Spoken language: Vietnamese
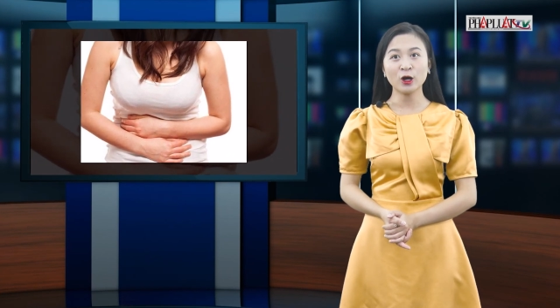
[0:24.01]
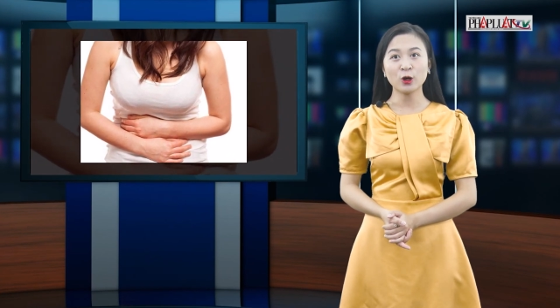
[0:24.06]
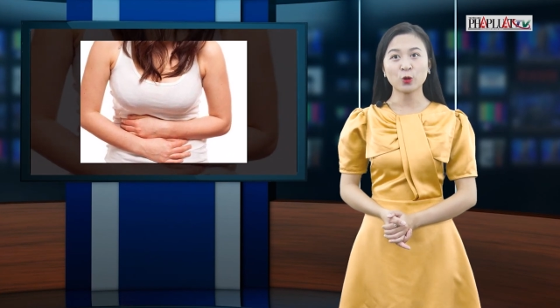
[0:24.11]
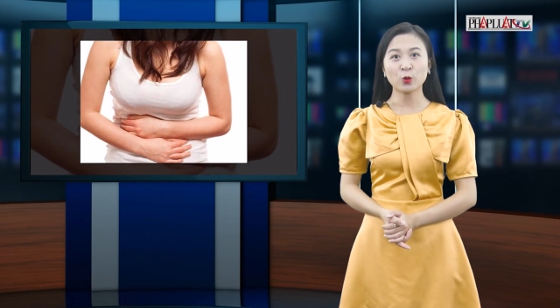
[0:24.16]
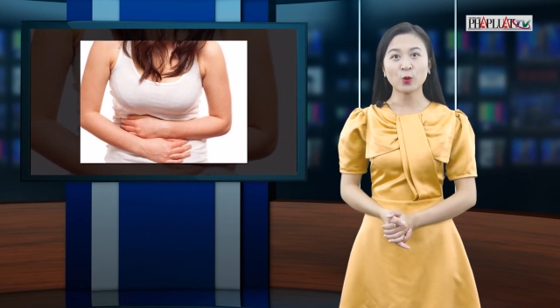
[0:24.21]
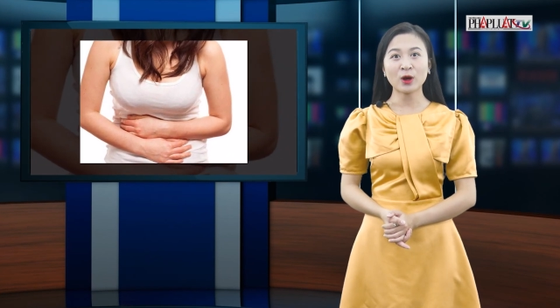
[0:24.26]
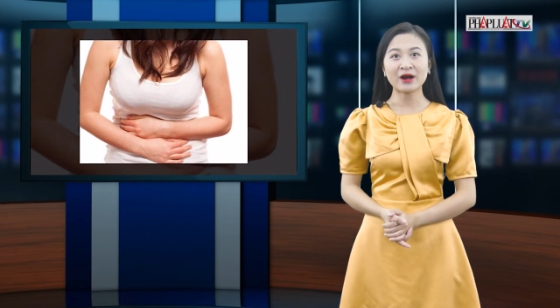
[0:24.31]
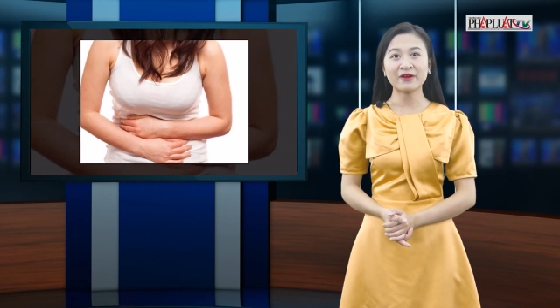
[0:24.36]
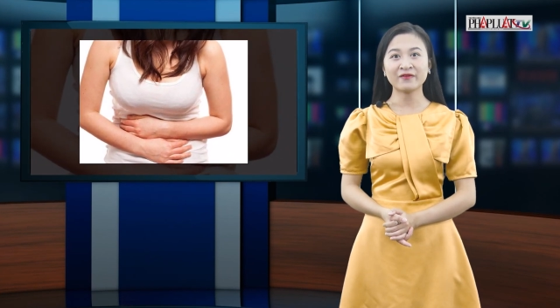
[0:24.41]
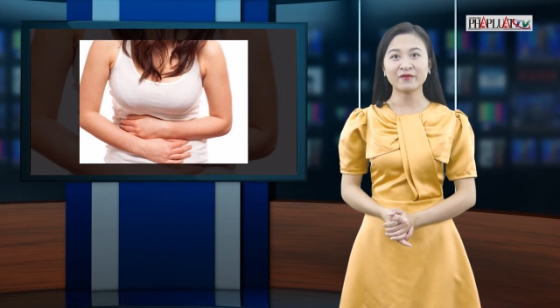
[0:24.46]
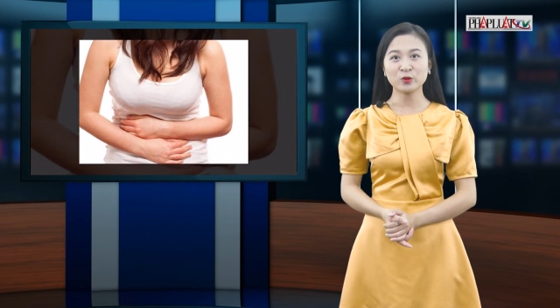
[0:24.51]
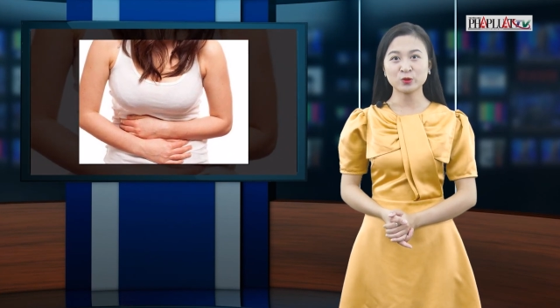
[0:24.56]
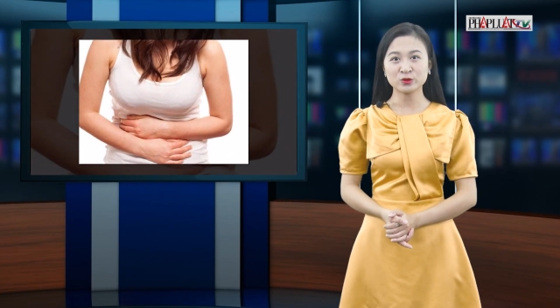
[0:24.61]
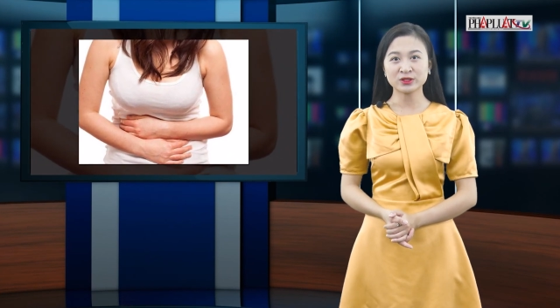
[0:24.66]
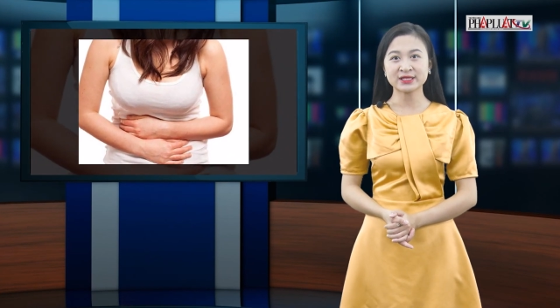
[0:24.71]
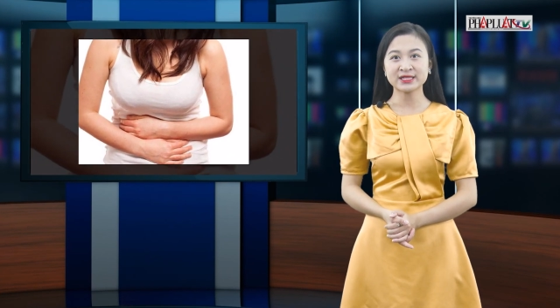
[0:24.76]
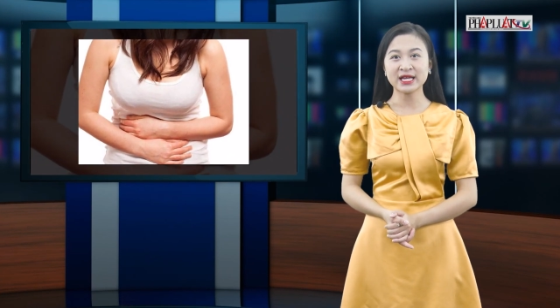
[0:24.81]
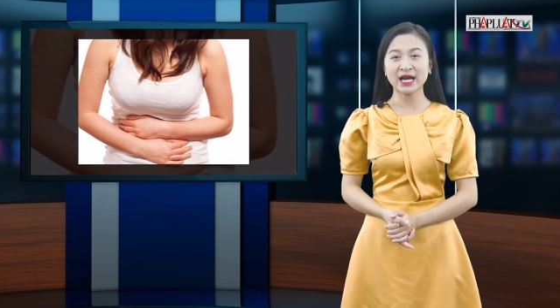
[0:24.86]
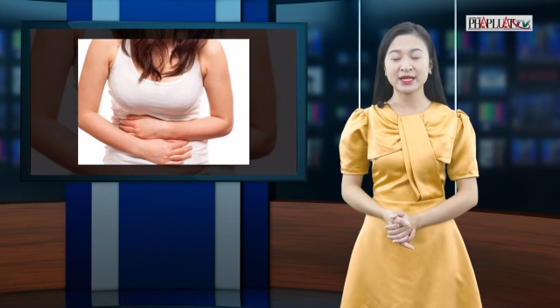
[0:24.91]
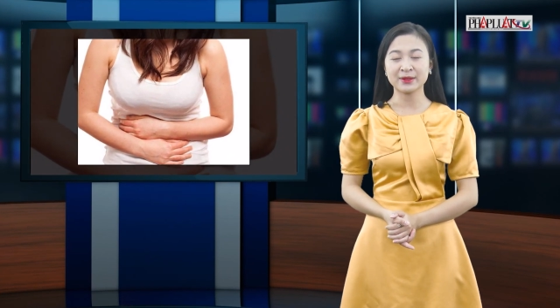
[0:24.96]
khoa phụ
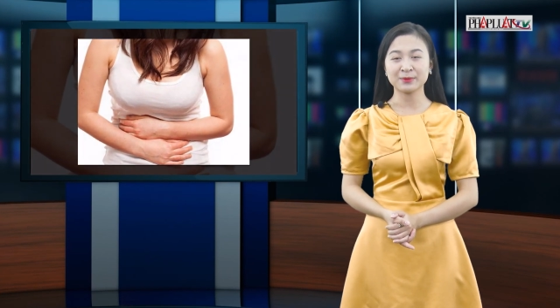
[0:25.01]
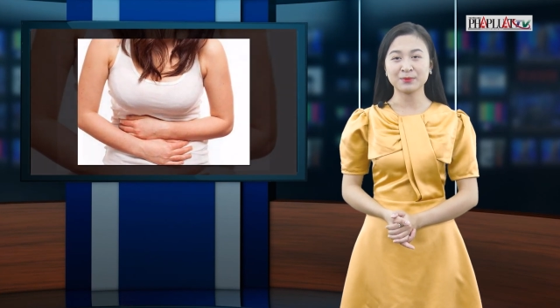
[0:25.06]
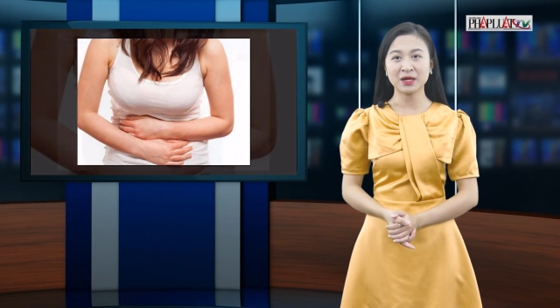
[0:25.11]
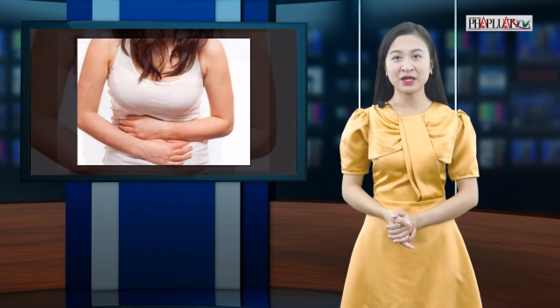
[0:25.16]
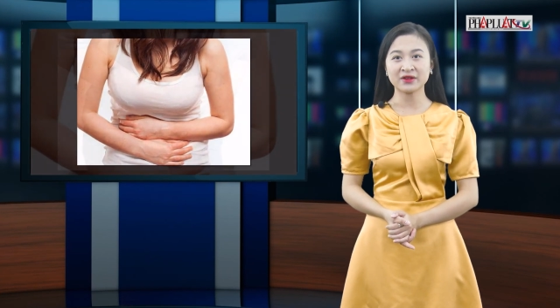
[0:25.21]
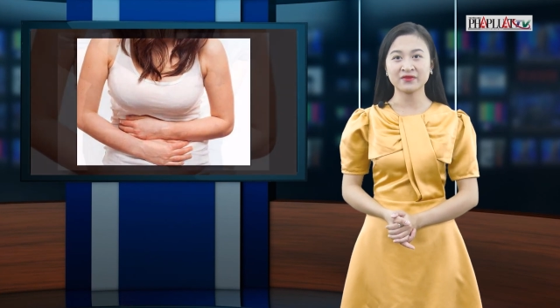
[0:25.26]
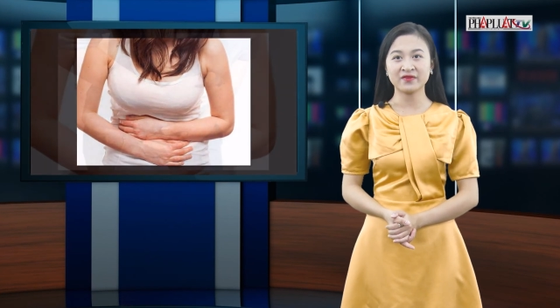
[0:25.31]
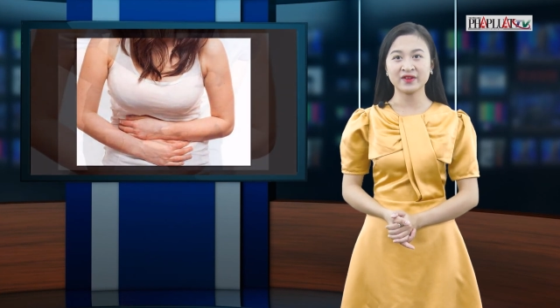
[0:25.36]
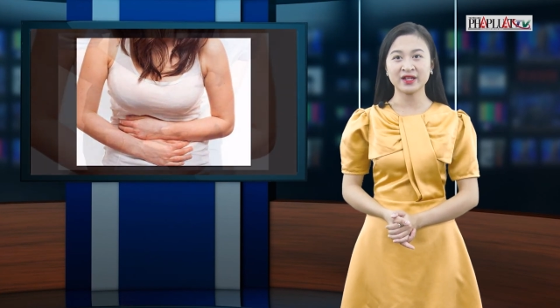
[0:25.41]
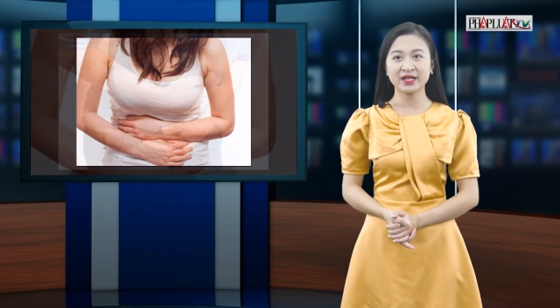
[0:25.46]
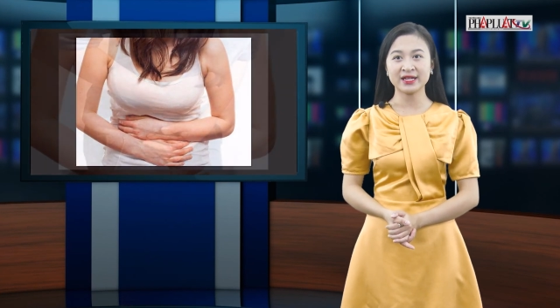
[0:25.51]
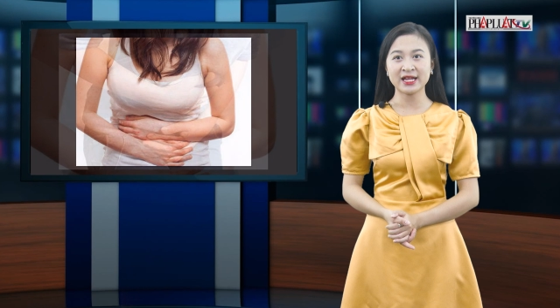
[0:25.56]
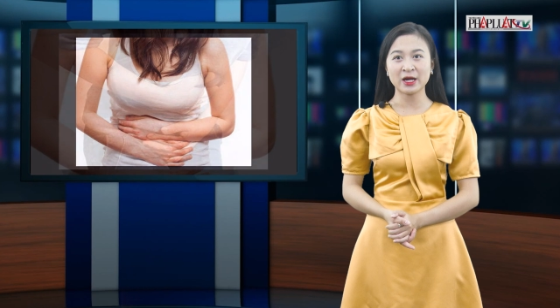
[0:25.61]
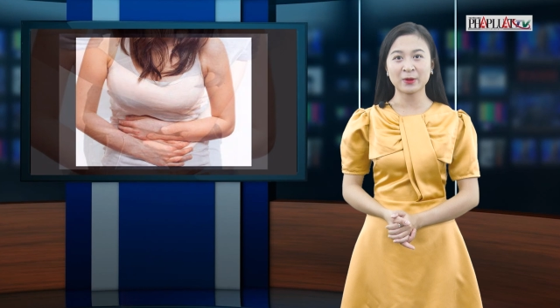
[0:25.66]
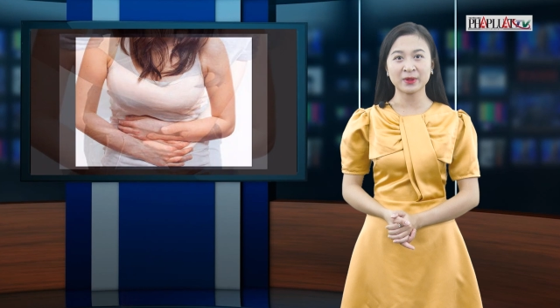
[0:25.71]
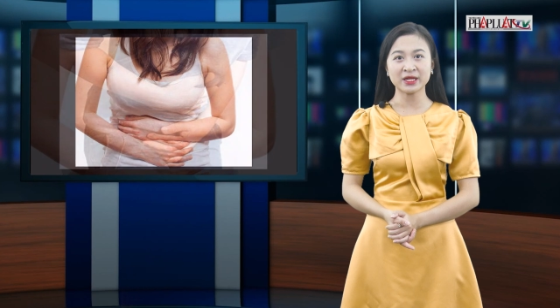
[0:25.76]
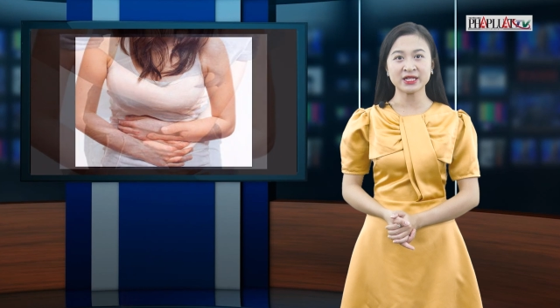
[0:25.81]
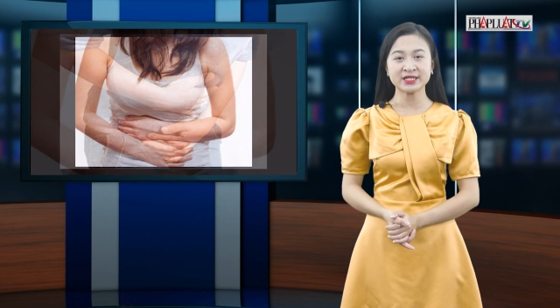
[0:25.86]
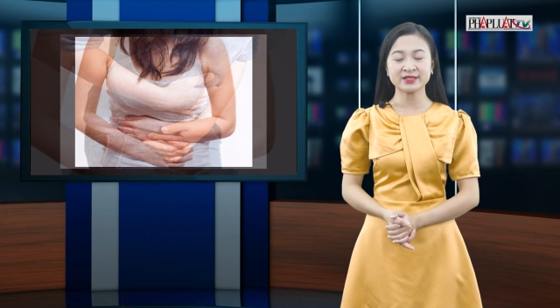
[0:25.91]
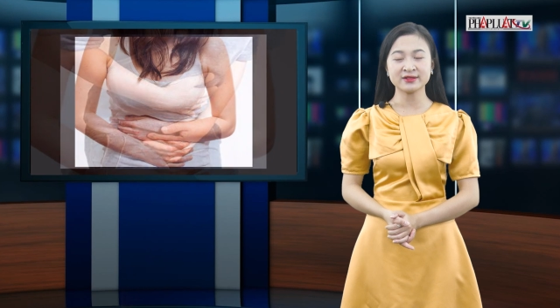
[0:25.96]
sản Bệnh viện Đại
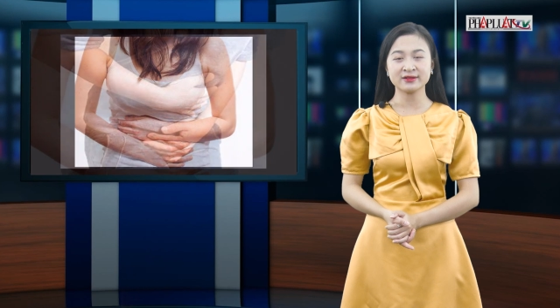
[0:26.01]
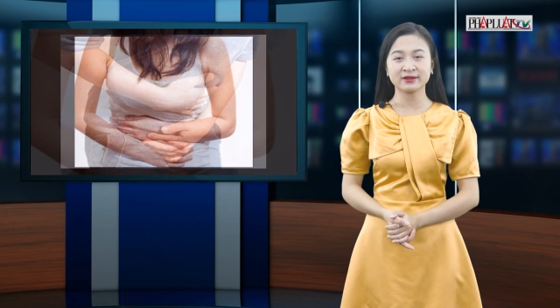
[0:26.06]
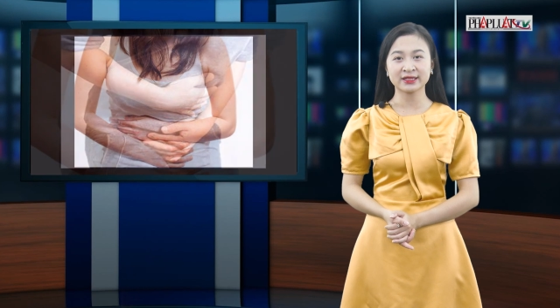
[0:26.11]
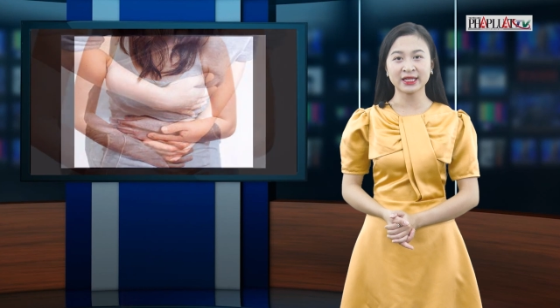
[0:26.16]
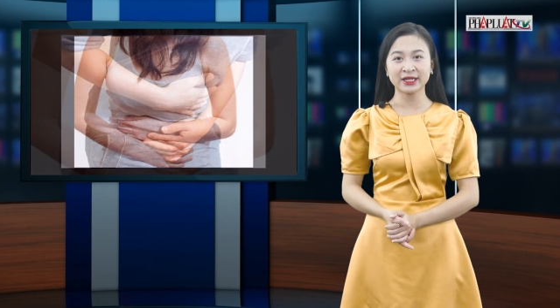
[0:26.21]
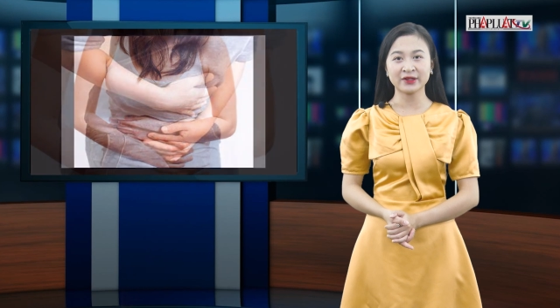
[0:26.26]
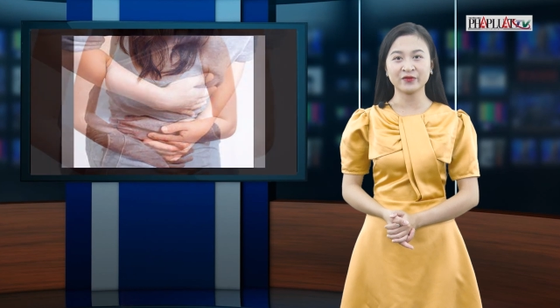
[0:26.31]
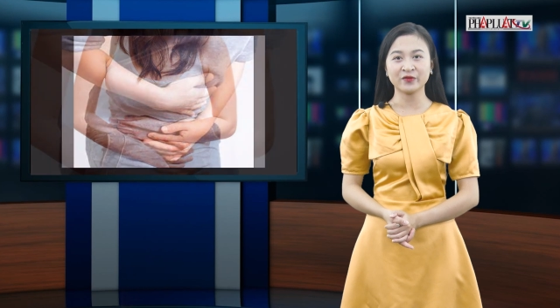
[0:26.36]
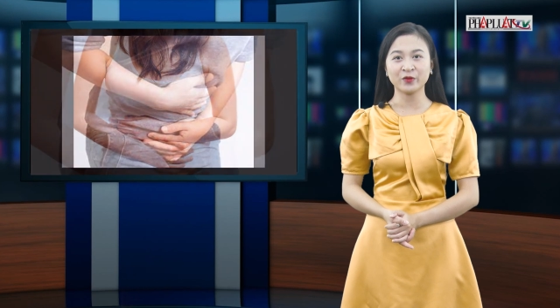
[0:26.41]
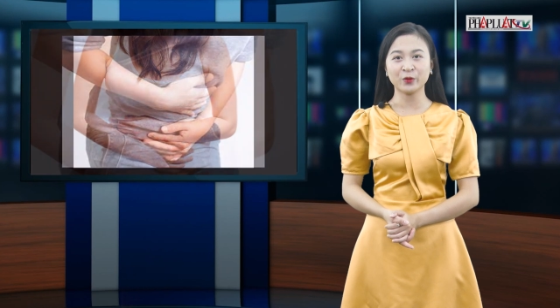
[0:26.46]
học Y Dược thành